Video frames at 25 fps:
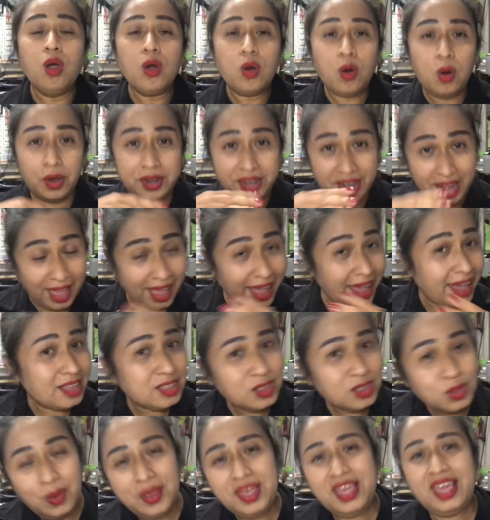ค้นหา
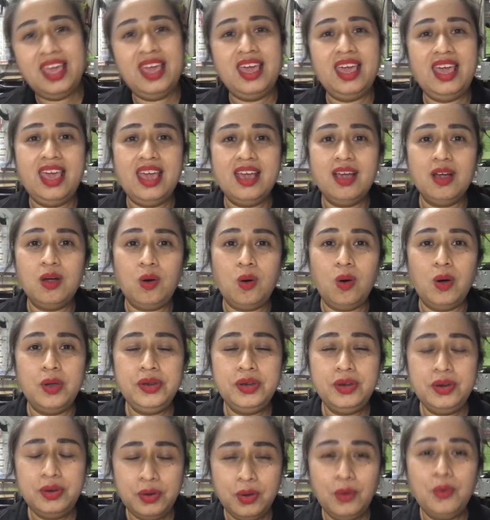ตัวเองค้น
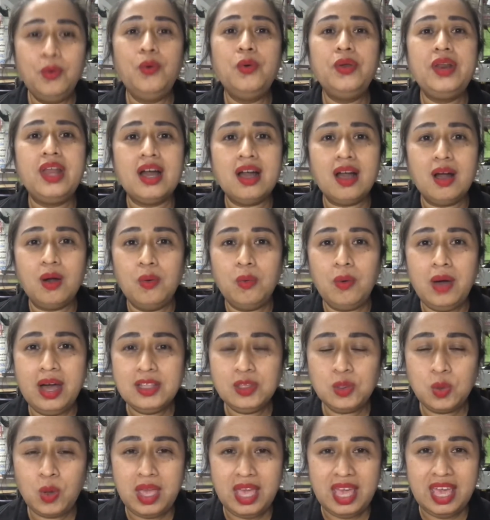ดูนะคะว่า
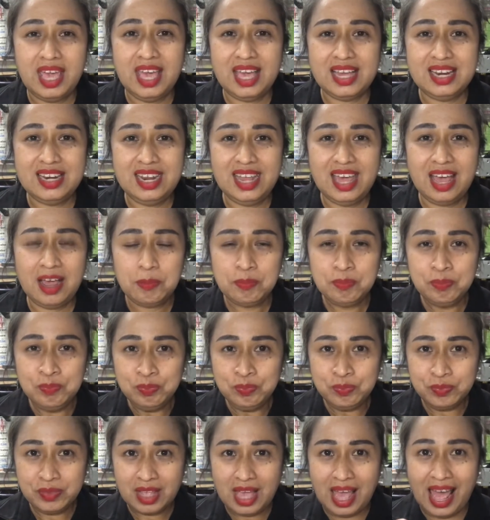ตัวเองเนี่ย
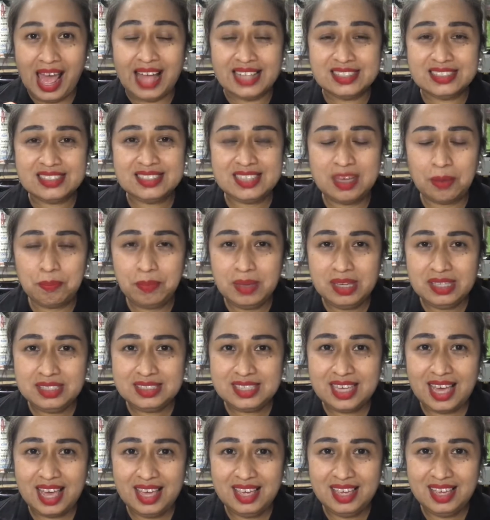อาจจะไม่
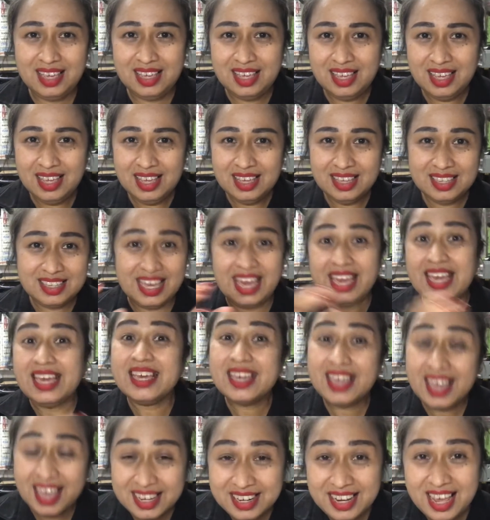ใช่เก่ง
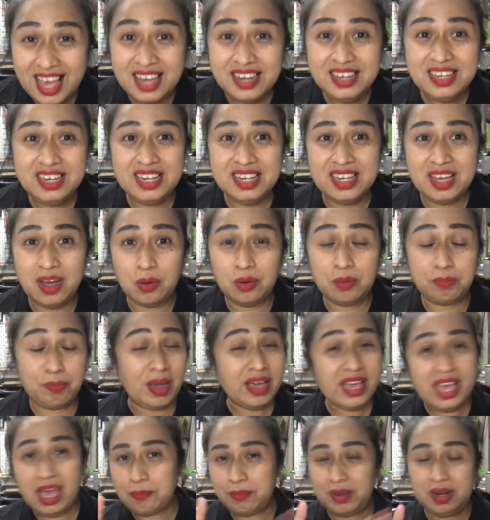แค่ด้านเดียวป้า
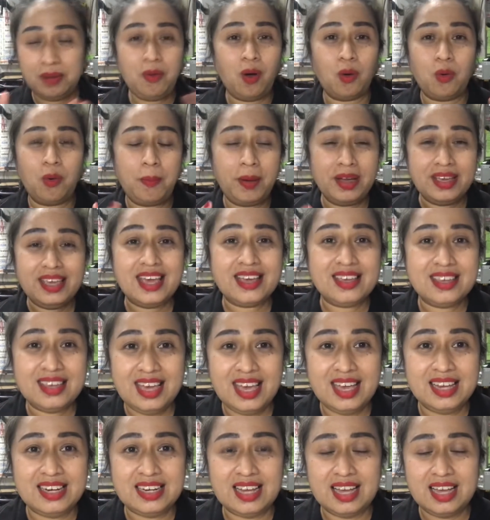แขกไม่ได้บอกว่าป้าแขก
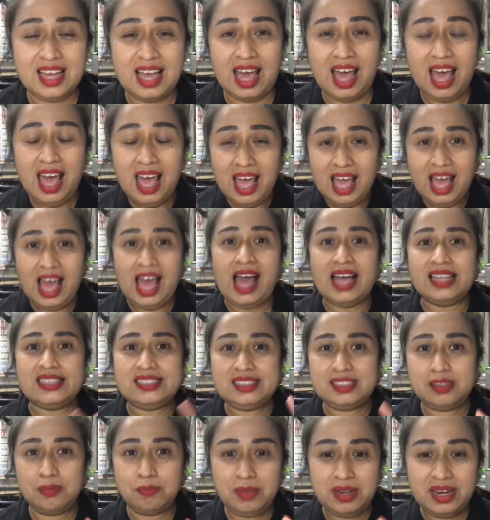เก่งนะคะอาจ
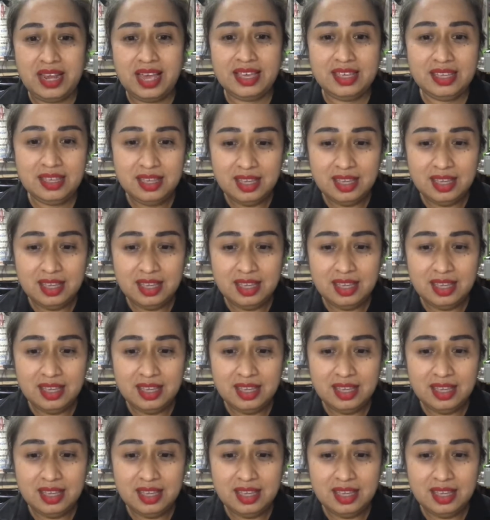จะไม่ได้